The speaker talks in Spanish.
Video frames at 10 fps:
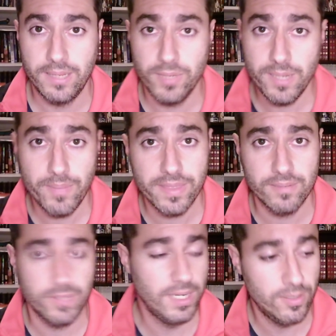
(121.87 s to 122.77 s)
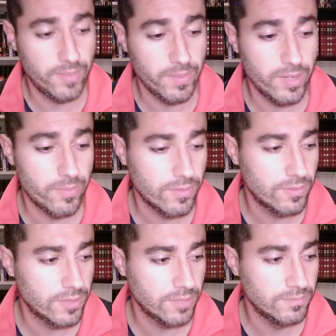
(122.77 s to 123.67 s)
eh, voy a empezar eh, lo primero por
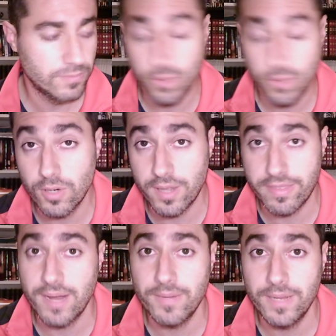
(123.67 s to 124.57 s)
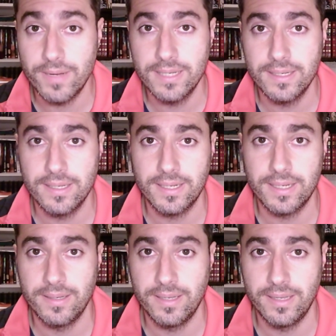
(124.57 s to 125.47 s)
un, mm, coleccionable, ¿vale?
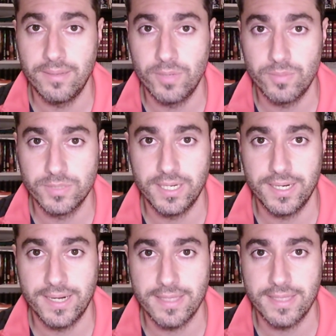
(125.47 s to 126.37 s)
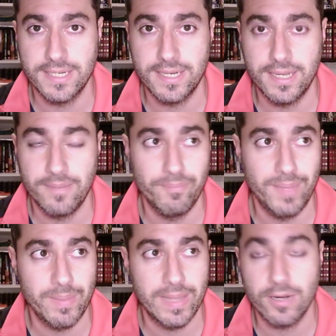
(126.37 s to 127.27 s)
que, bueno, pues gracias a que
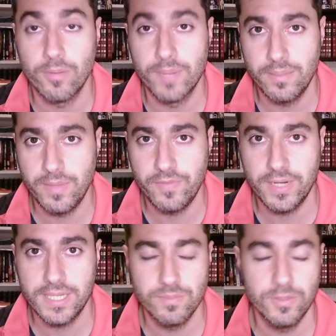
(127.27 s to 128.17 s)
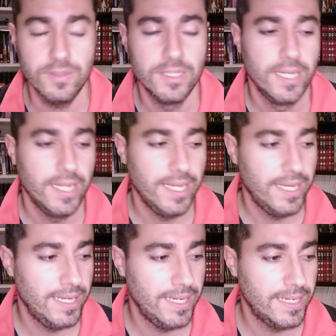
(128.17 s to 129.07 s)
mi madre comprende mi friquismo,
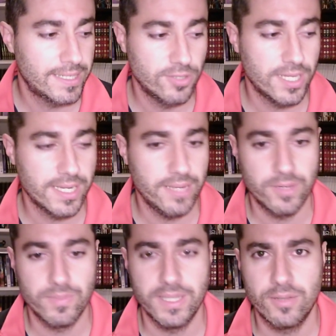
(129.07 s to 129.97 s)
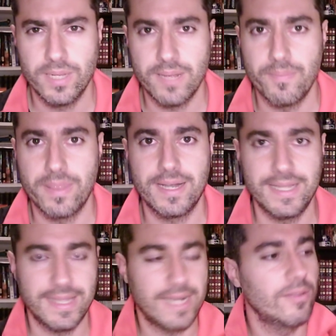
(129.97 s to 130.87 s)
resulta que, bueno, me tuve que empezar a
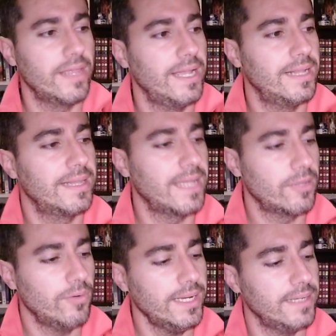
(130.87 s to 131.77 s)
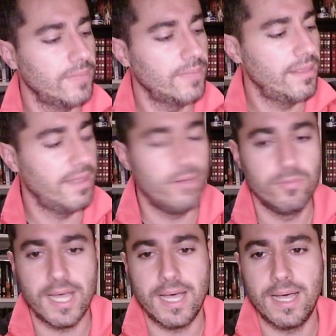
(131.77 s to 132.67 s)
quitarlo del tatuaje. Hice
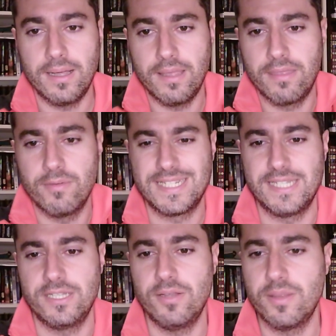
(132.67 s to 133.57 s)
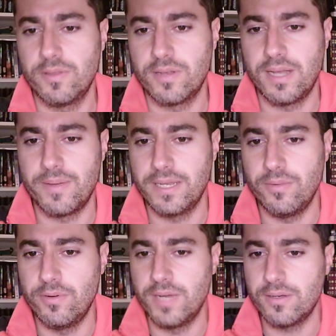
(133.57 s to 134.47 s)
una, hice una sesión, de momento nada más que
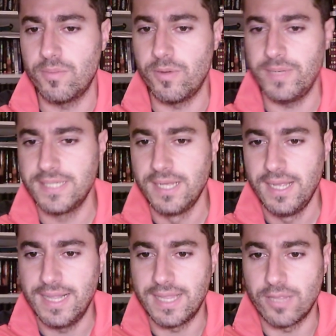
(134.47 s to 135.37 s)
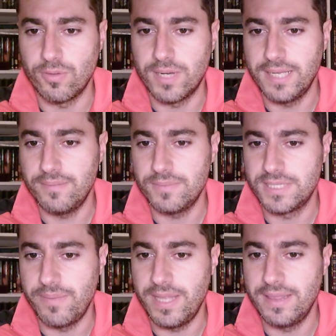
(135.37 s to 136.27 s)
llevo una. Como veis, el tatuaje
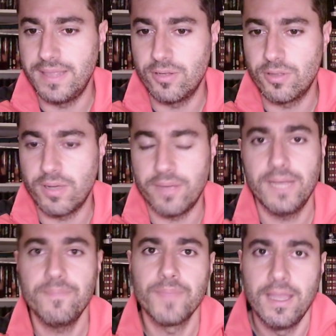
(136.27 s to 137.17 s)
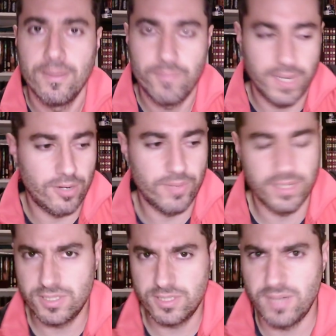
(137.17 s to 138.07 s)
se ve entero todavía. Pero
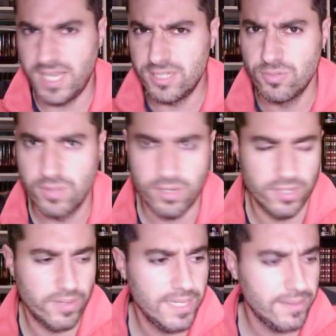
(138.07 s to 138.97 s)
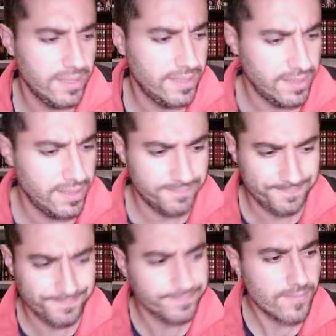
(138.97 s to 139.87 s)
bueno, es, es un rollo, ¿vale?
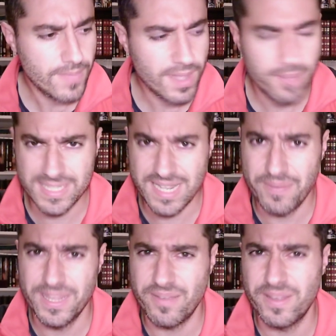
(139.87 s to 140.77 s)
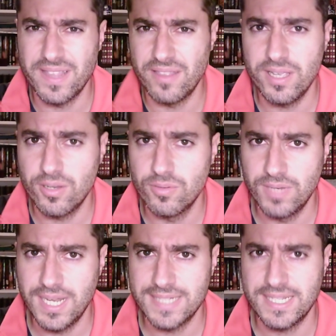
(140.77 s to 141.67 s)
Eh, Básicamente te van dando ahí con
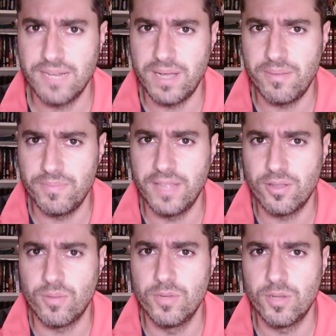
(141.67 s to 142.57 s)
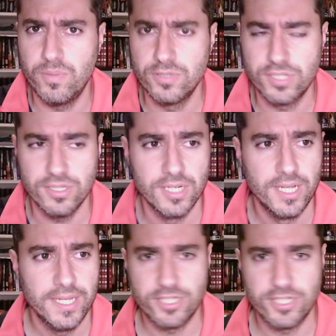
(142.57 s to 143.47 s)
un láser, va dando como unos pulsos
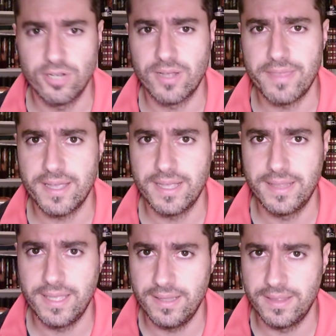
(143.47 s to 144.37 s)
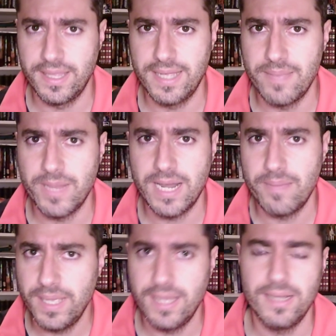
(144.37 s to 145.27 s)
y eso lo que hace es que te, quema
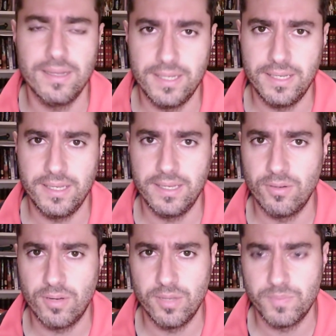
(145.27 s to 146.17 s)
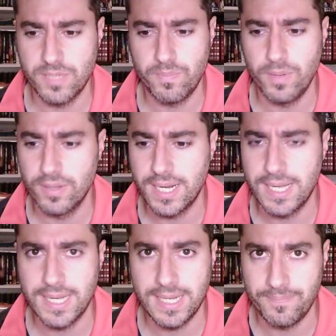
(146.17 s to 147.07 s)
la piel y luego después
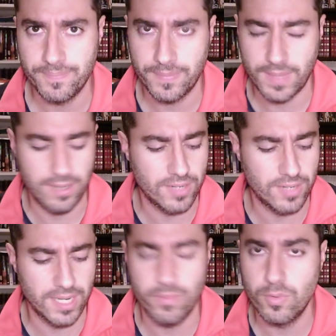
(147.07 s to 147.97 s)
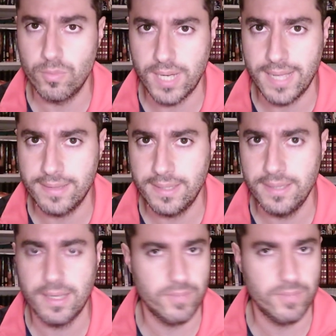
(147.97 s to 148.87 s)
explota mm, lo que es la burbuja de
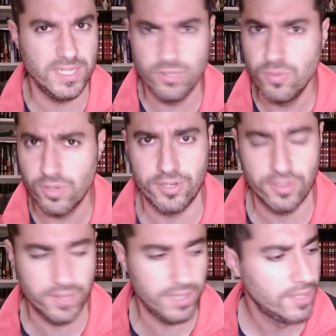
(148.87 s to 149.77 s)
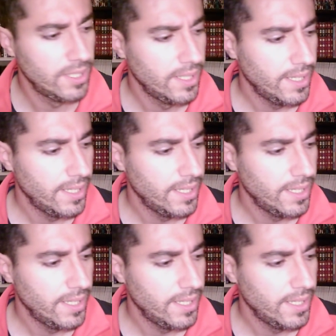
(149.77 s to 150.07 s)
tinta. Es un rollo, tío.